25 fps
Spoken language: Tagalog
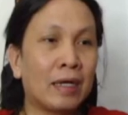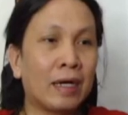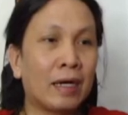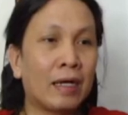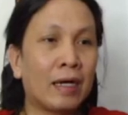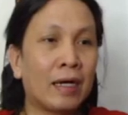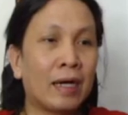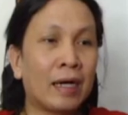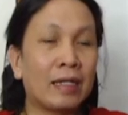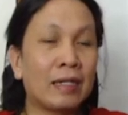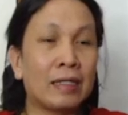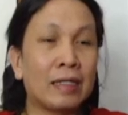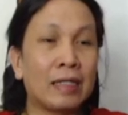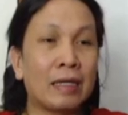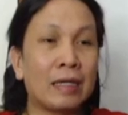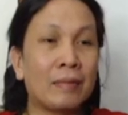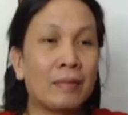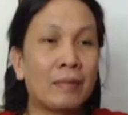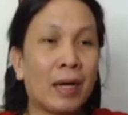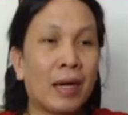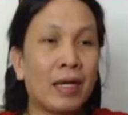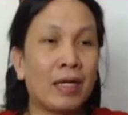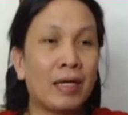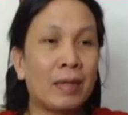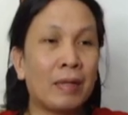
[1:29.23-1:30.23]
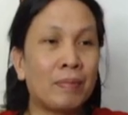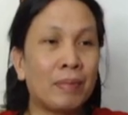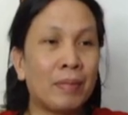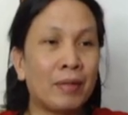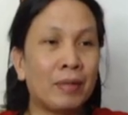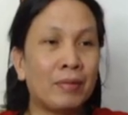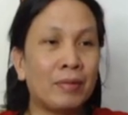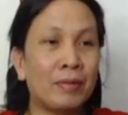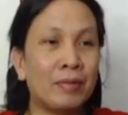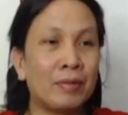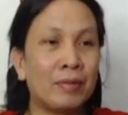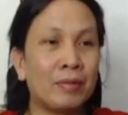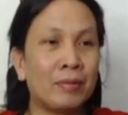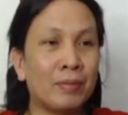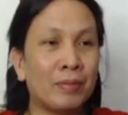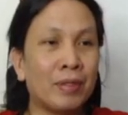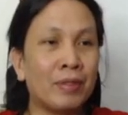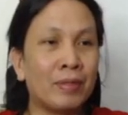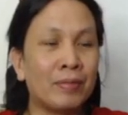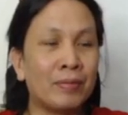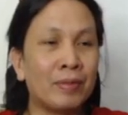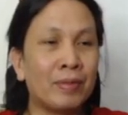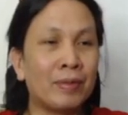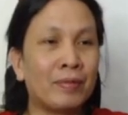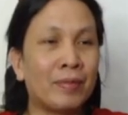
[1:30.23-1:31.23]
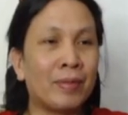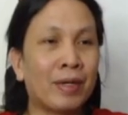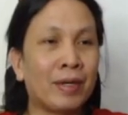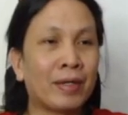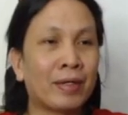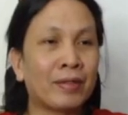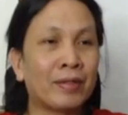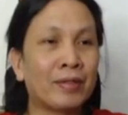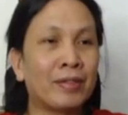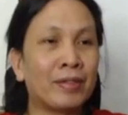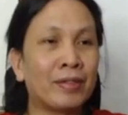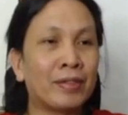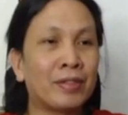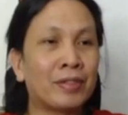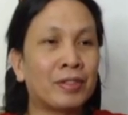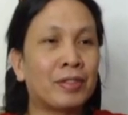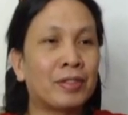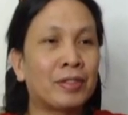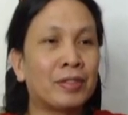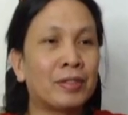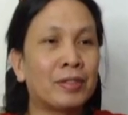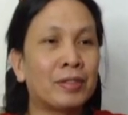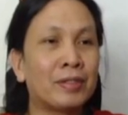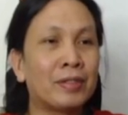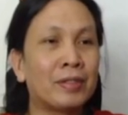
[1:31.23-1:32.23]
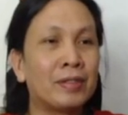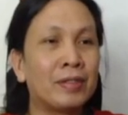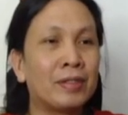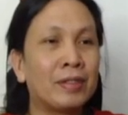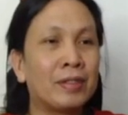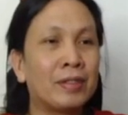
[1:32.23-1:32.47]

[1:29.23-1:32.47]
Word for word: ang ating mahal na Pangulong Bongbong Marcos.